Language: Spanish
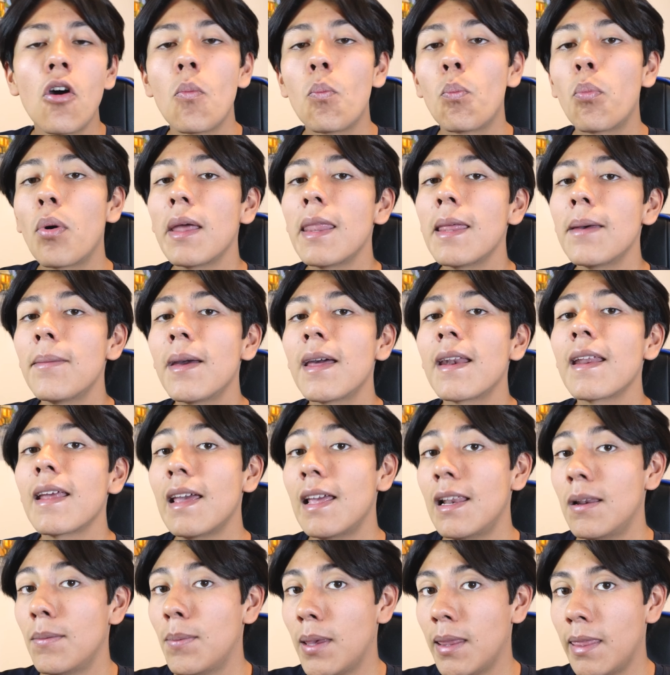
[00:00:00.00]
puede ver el
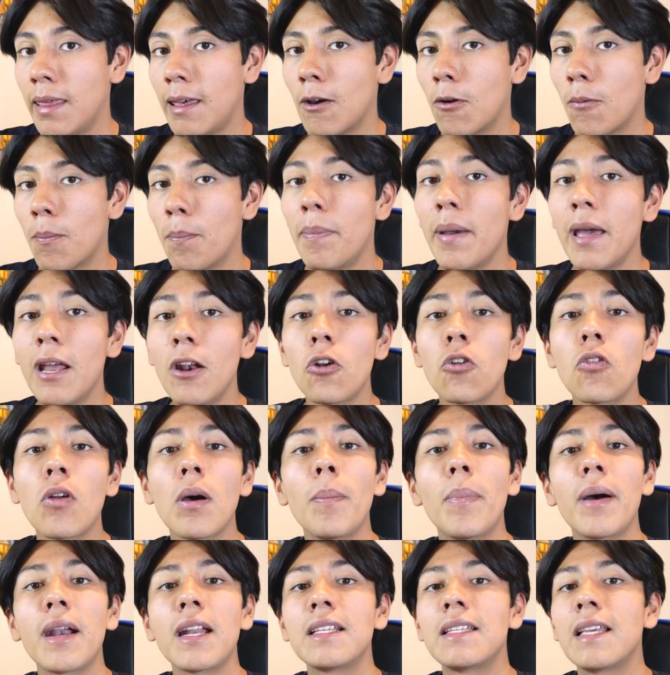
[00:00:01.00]
video, pero no
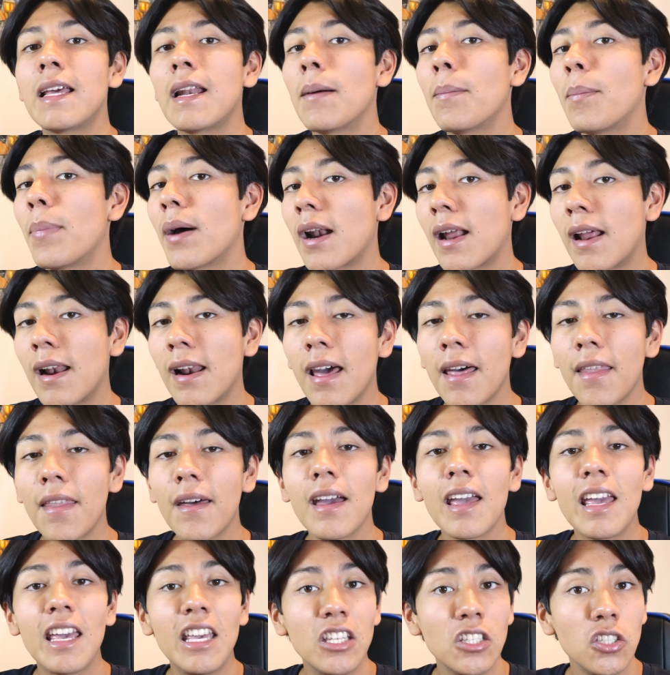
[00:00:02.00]
aparecerá para nada
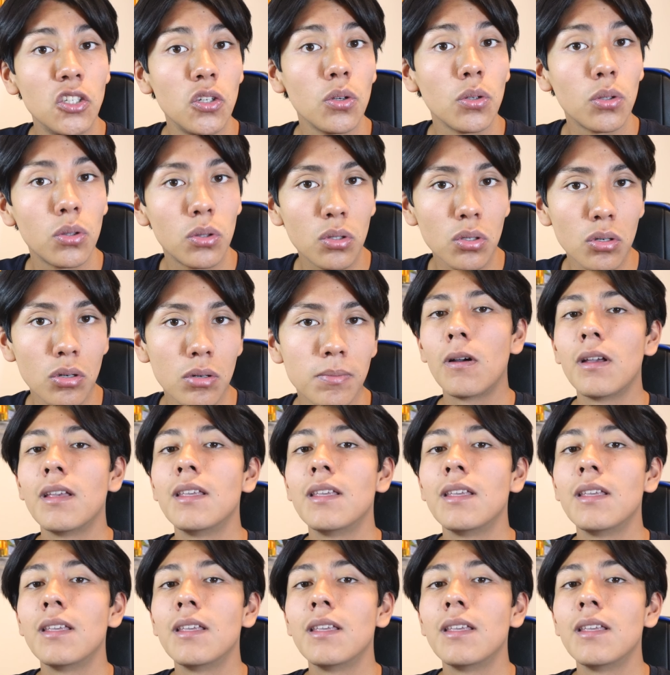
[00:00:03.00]
en YouTube.